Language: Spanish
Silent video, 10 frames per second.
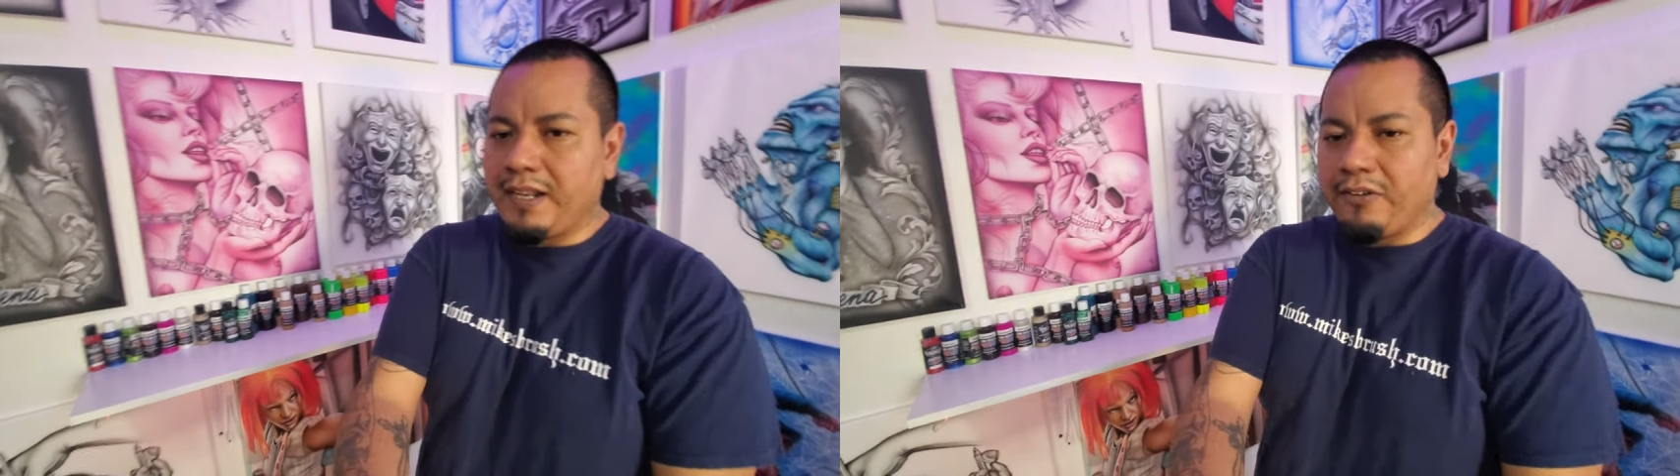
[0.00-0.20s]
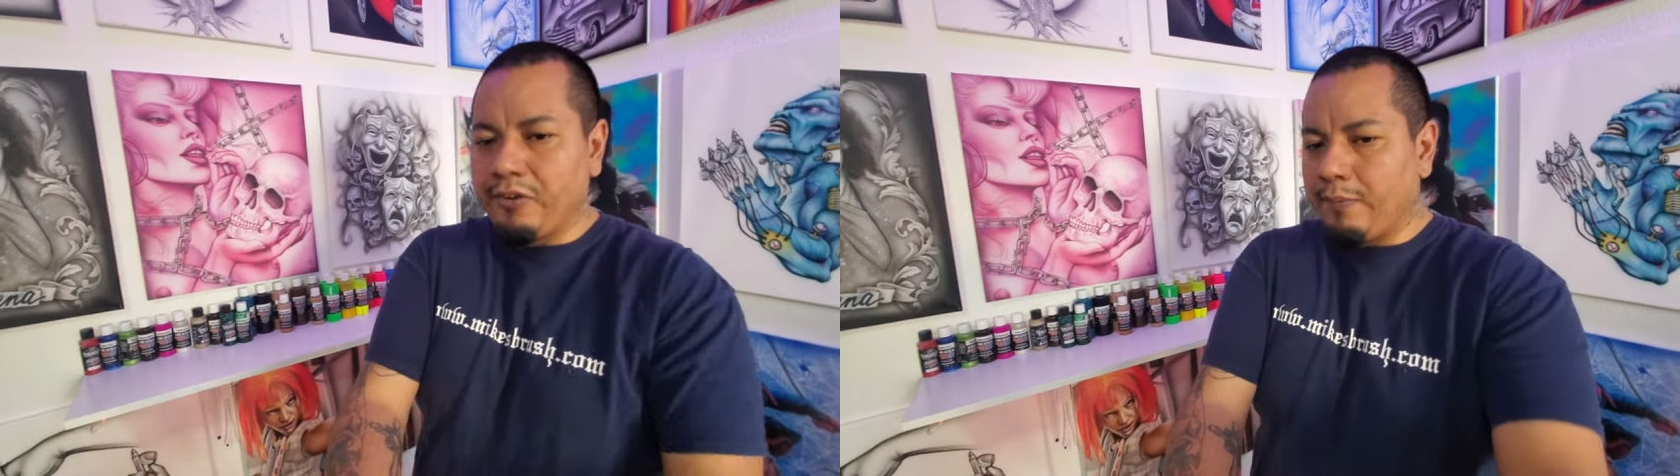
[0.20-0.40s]

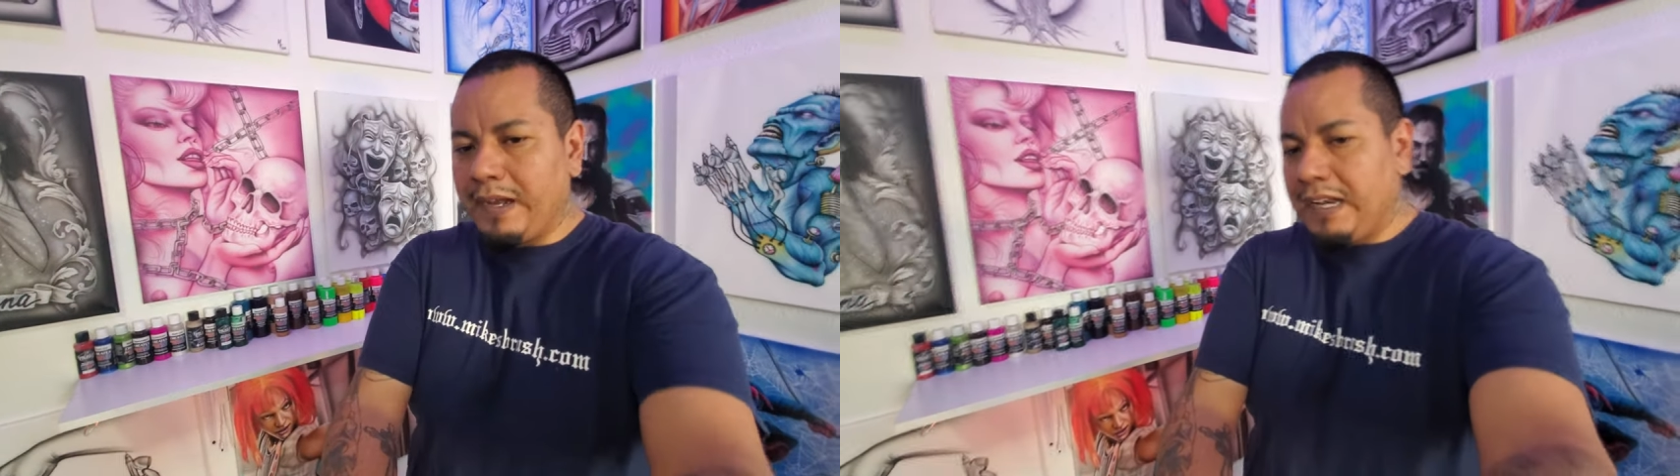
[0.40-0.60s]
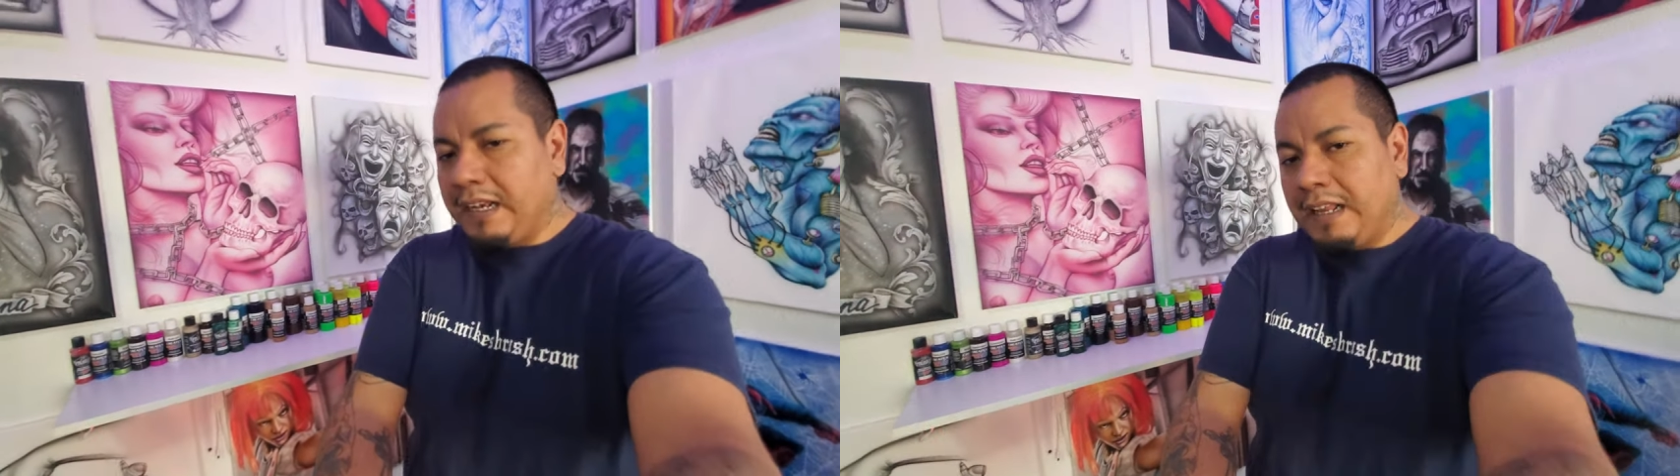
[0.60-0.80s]

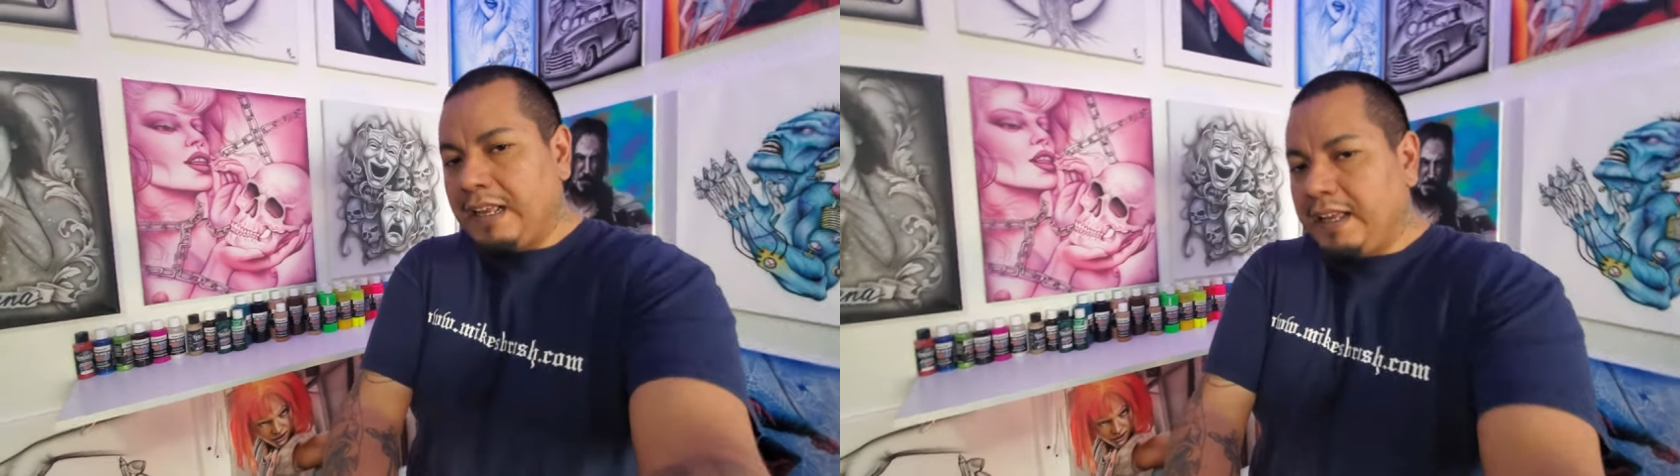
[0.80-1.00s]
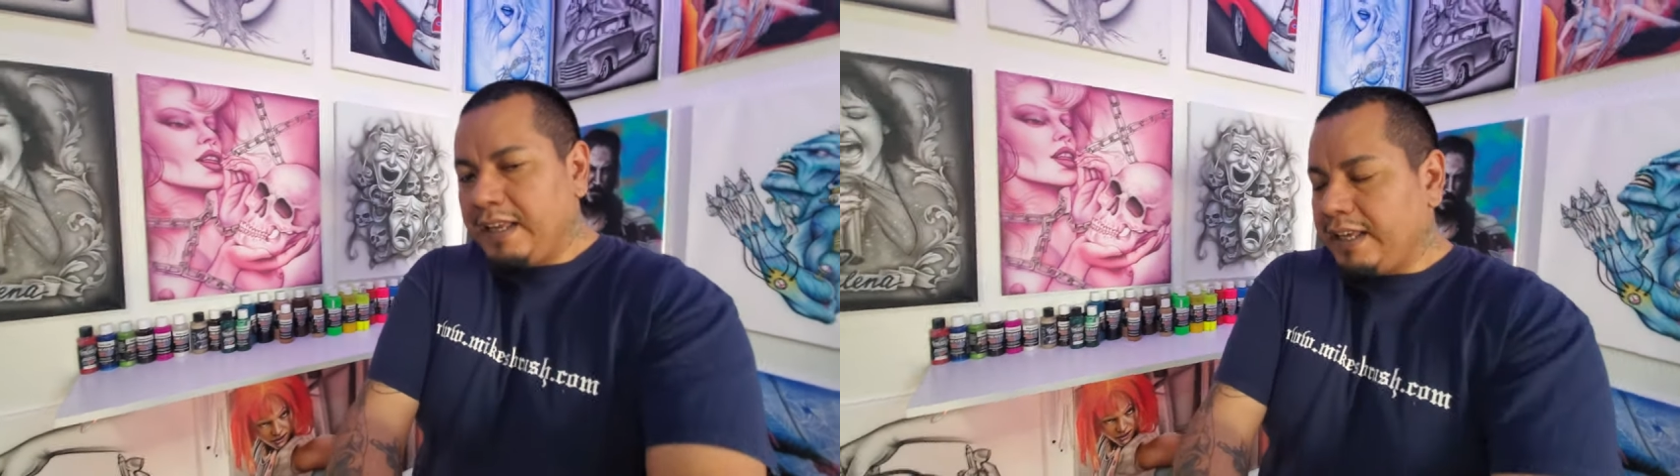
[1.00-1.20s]
normal
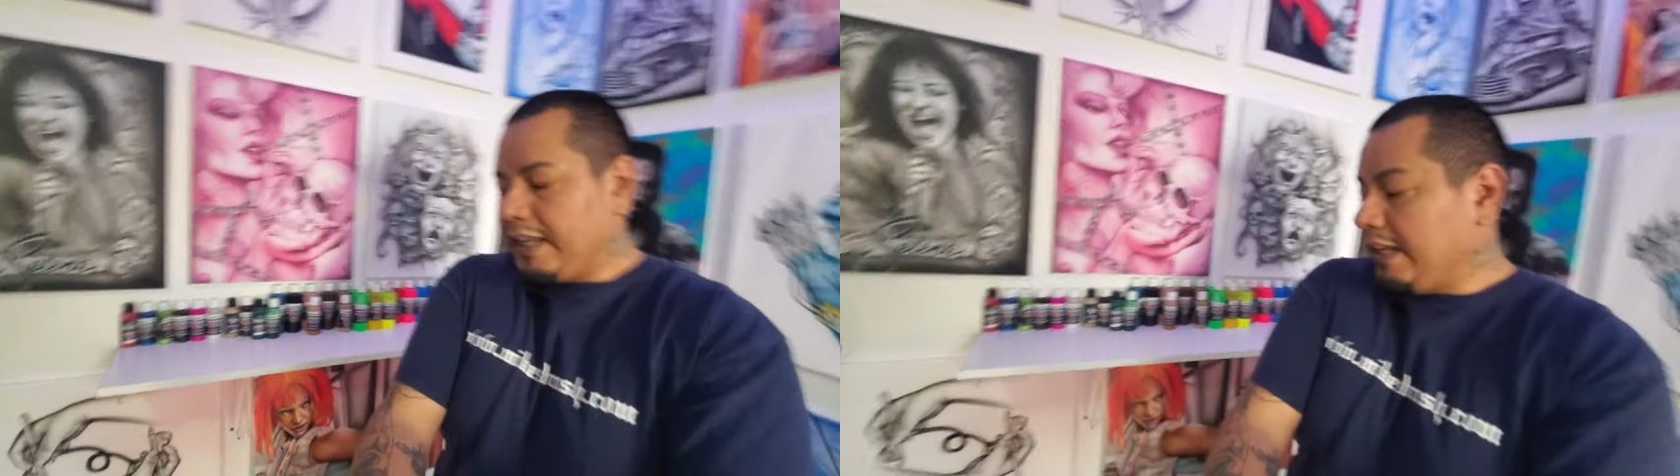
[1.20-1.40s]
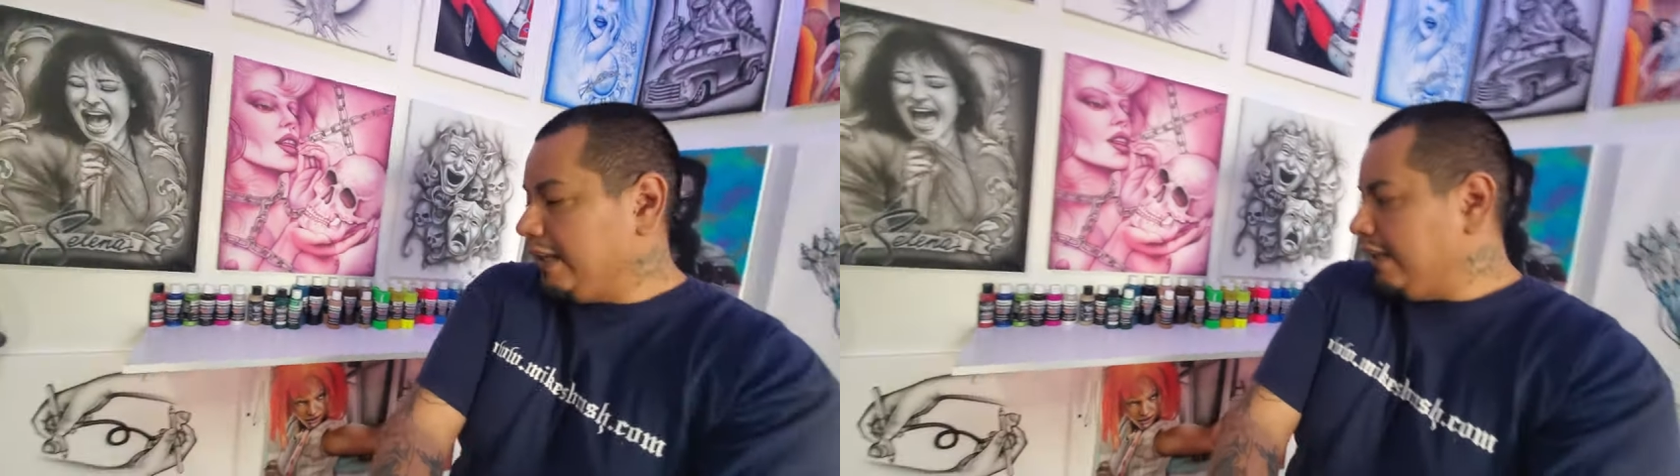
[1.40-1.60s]

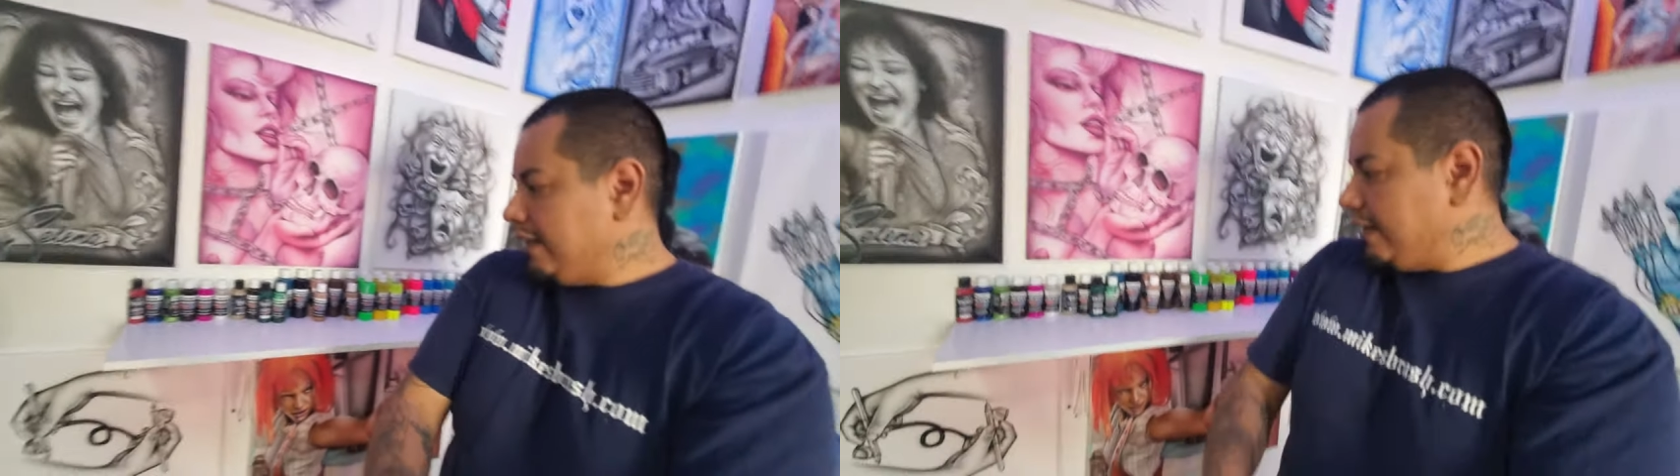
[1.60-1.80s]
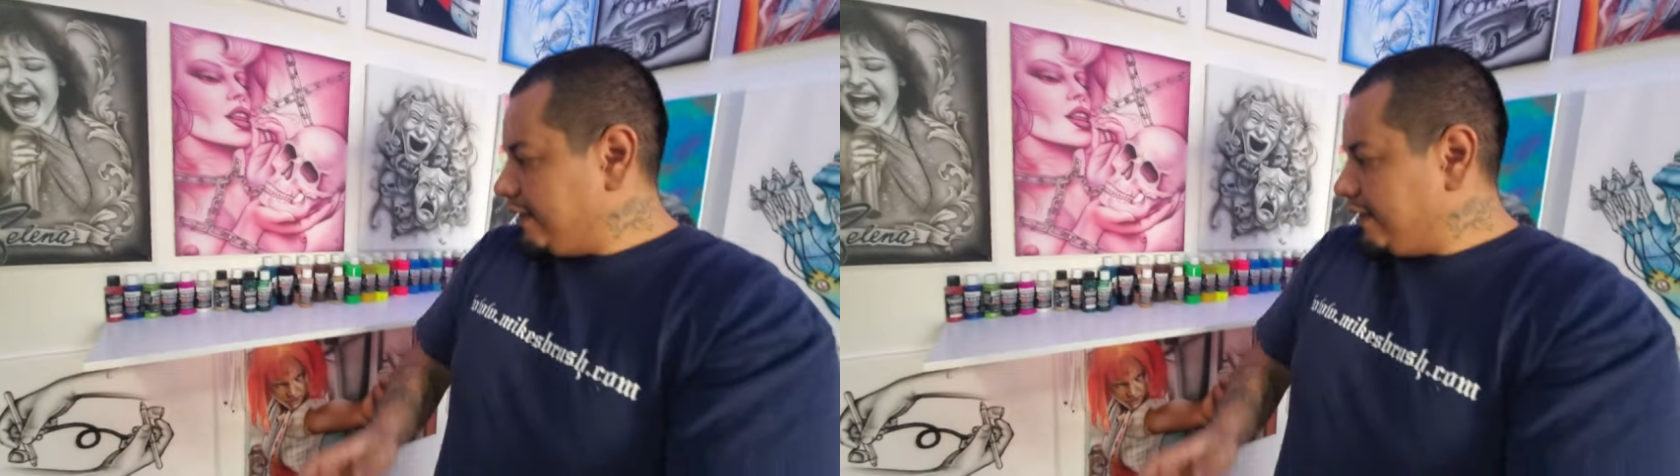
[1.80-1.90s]
y